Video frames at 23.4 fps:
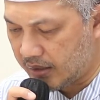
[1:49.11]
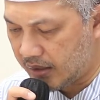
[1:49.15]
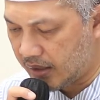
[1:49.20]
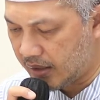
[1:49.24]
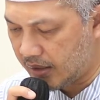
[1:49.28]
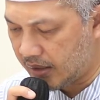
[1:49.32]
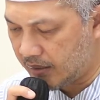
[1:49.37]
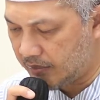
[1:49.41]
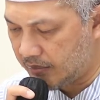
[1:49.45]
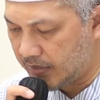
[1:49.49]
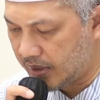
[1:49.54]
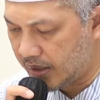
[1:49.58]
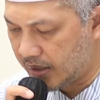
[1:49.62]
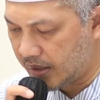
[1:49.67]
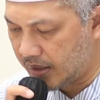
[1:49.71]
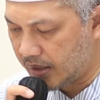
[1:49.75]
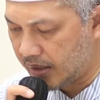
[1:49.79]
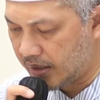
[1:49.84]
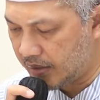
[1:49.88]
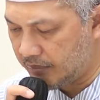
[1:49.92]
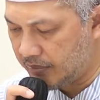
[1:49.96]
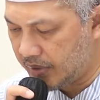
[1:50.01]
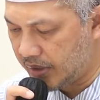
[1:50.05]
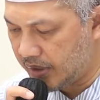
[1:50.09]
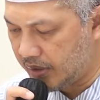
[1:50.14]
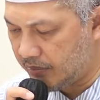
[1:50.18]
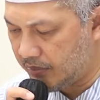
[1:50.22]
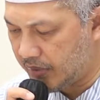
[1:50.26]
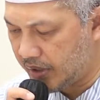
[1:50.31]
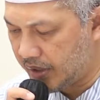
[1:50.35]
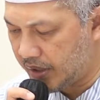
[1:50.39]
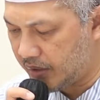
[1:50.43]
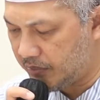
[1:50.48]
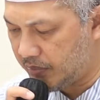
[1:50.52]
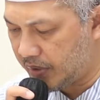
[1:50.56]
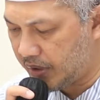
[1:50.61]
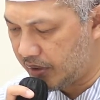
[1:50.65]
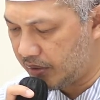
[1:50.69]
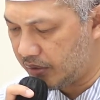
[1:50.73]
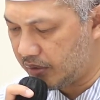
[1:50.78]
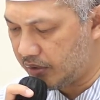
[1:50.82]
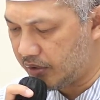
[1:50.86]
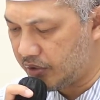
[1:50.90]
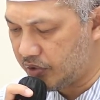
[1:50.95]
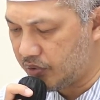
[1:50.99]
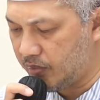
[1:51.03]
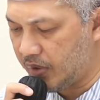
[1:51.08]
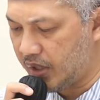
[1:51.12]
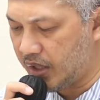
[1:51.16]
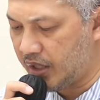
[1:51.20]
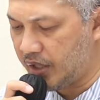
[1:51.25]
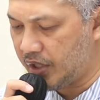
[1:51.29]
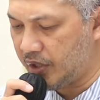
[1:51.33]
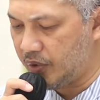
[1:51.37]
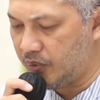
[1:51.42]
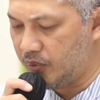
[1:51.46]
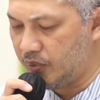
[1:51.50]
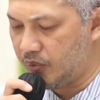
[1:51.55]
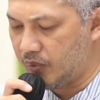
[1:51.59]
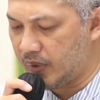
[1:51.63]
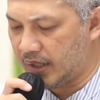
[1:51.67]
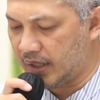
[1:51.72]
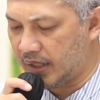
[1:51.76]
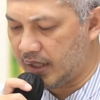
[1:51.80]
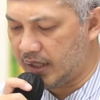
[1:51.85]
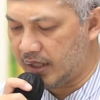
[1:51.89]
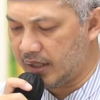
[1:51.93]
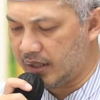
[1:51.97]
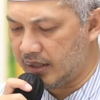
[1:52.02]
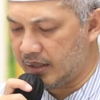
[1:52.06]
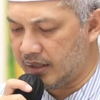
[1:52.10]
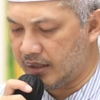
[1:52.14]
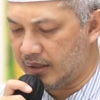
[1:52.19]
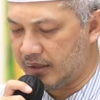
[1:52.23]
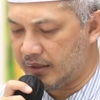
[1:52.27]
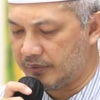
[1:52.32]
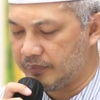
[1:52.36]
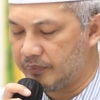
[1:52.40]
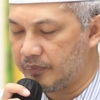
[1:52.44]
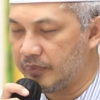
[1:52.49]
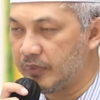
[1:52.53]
dalam rangka beribadah kepada Allah Subhanahu wa taala.